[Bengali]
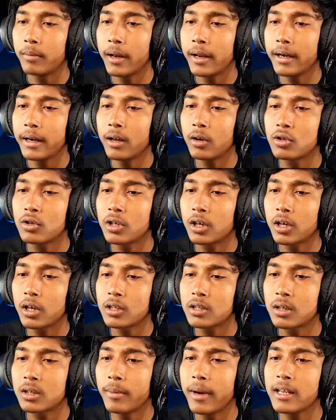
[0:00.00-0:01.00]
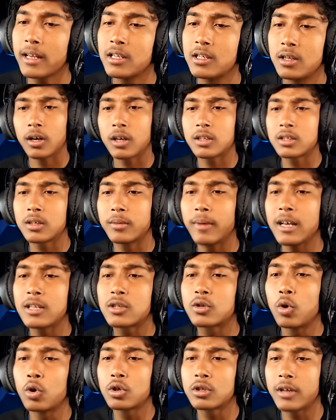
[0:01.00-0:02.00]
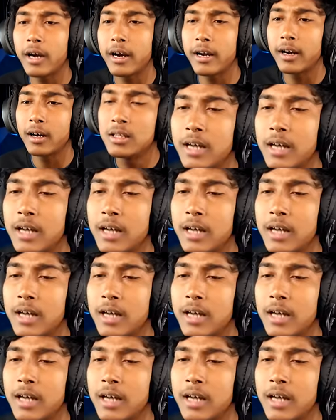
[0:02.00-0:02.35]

ভাই এটা হচ্ছে কাস্টমাইজড কাস্টমাইজড ঘোষ রাইডার